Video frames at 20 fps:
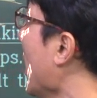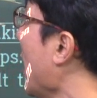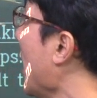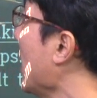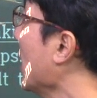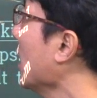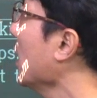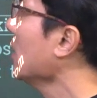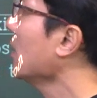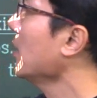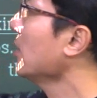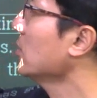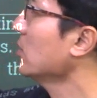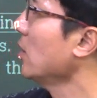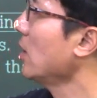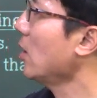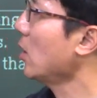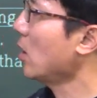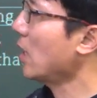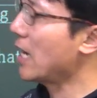하게
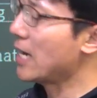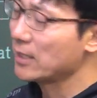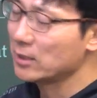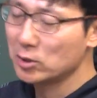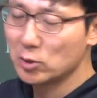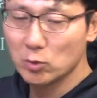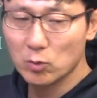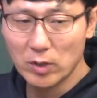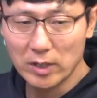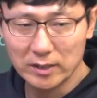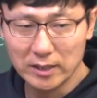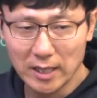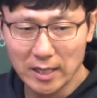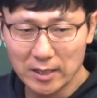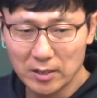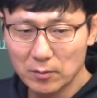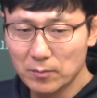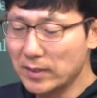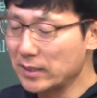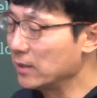돼서 아쉬워하다
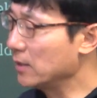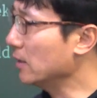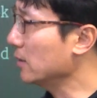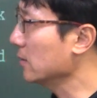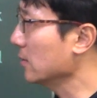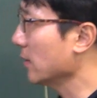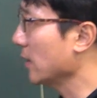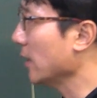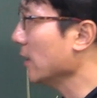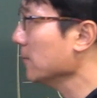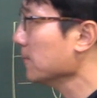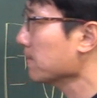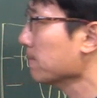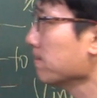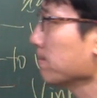이런 말이 되는 거야.